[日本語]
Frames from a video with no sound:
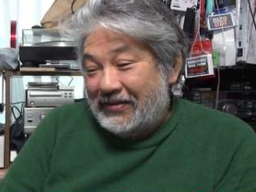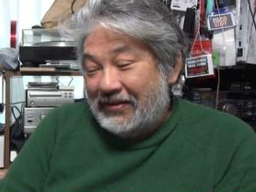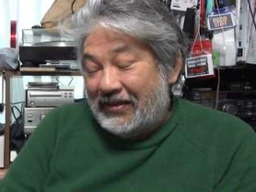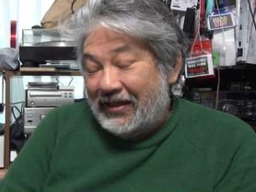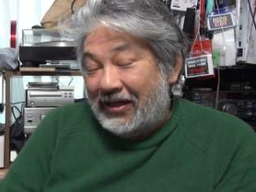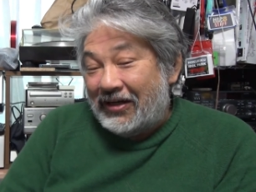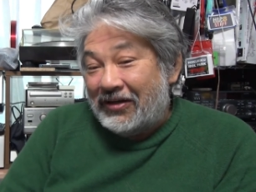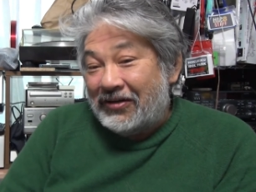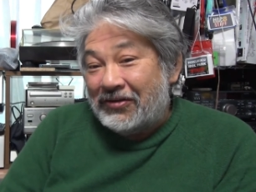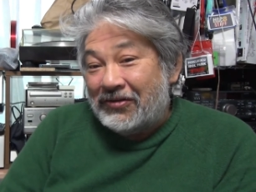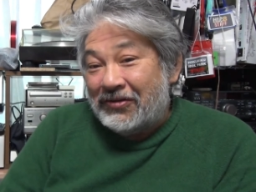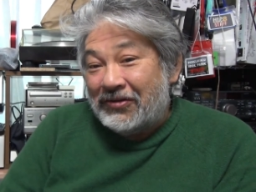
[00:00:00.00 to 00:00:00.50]

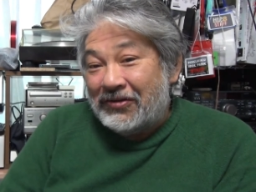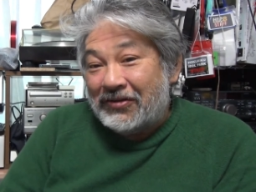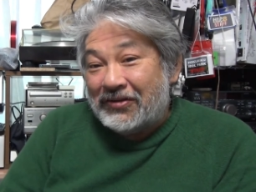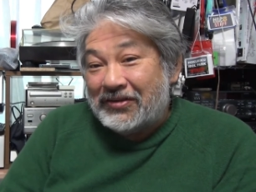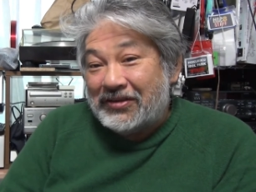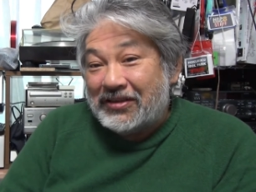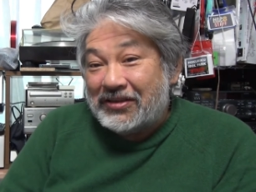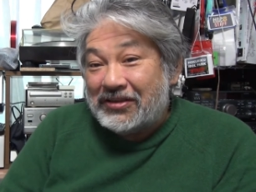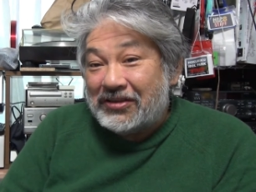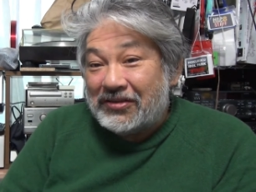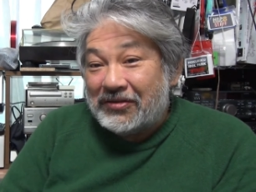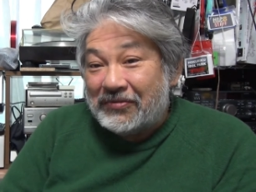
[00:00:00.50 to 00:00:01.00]
あの、
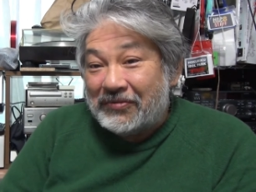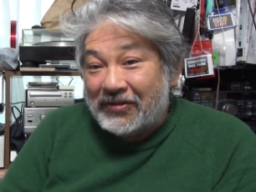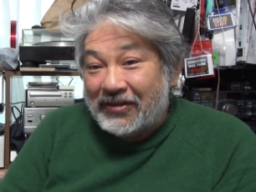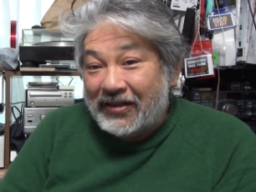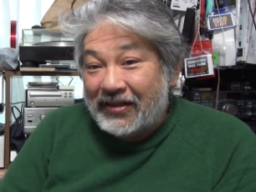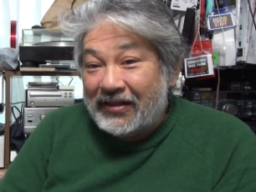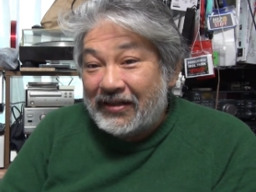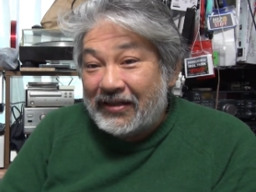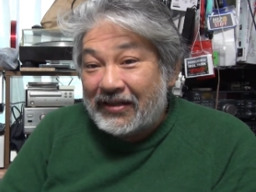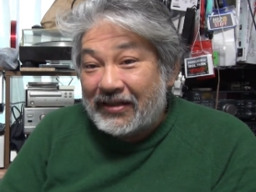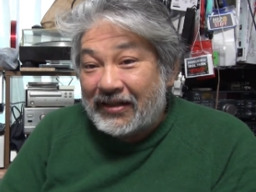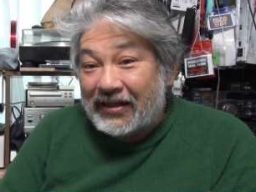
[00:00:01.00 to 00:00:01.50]
ぜひとも
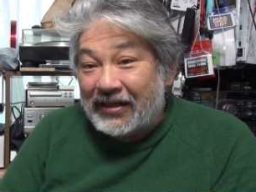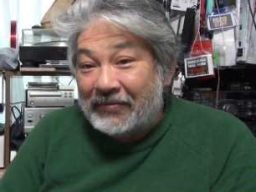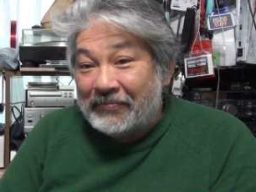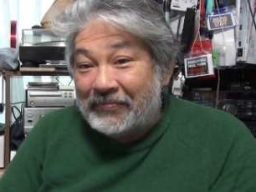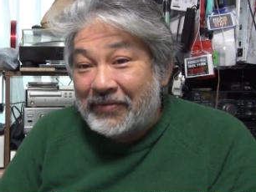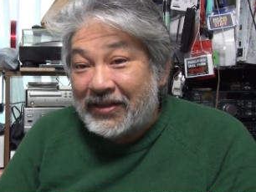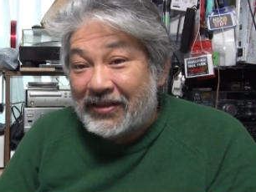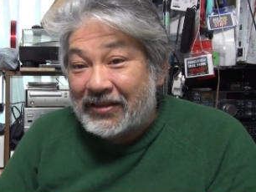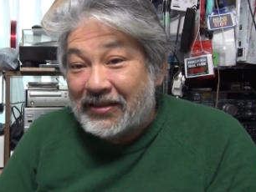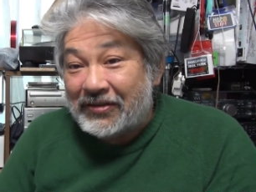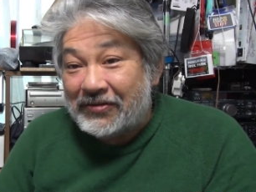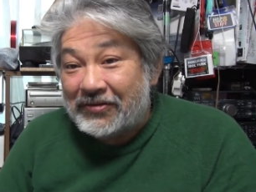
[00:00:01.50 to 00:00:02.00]
ね、頑
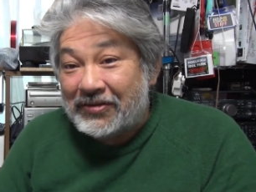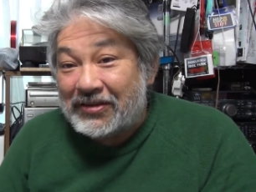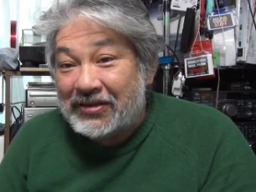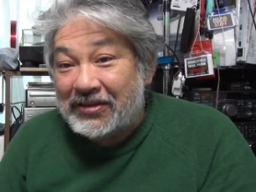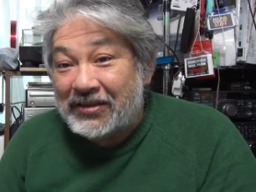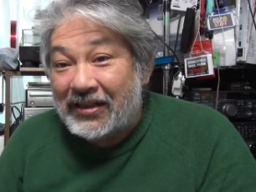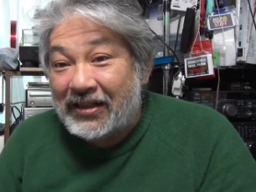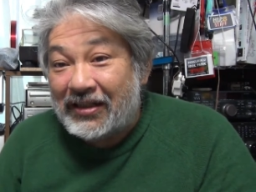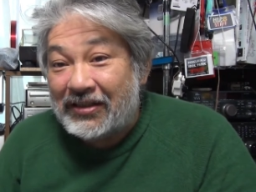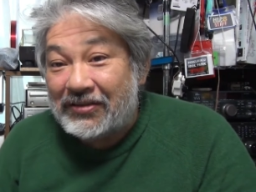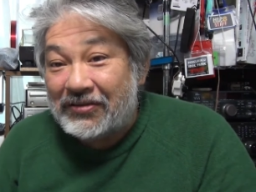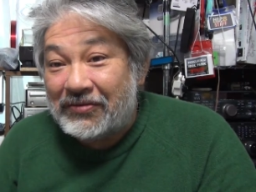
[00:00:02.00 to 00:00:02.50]
張ってほしい
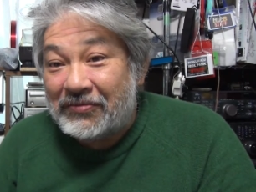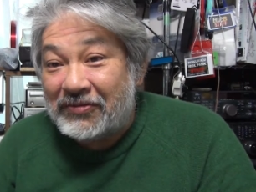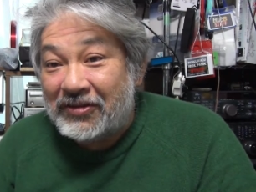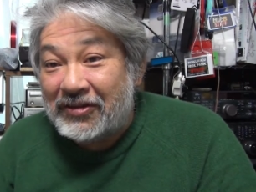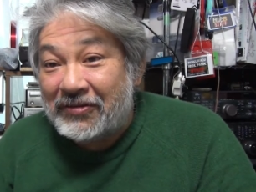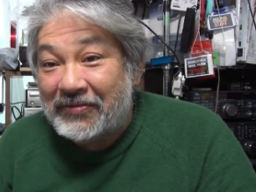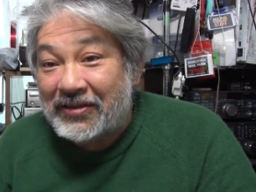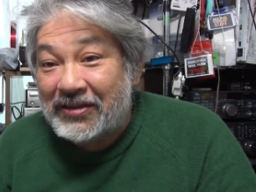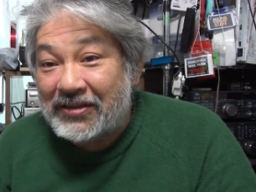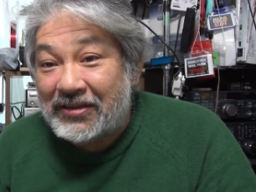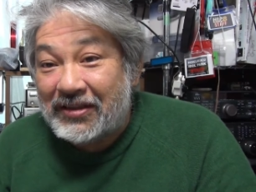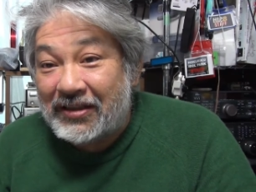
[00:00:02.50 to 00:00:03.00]
なと思い
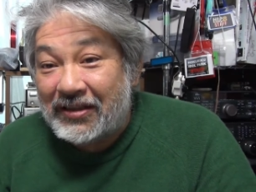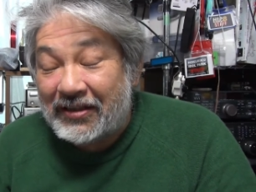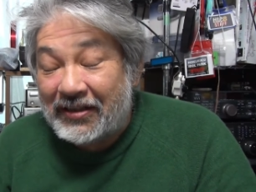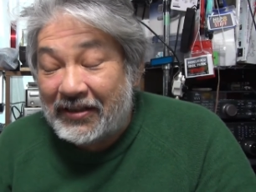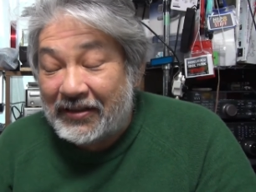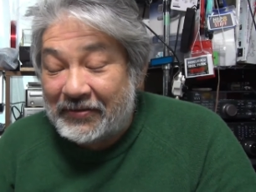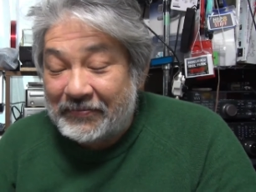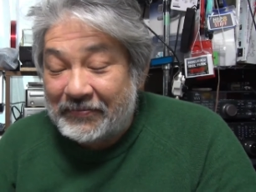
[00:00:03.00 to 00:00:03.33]
ましたね。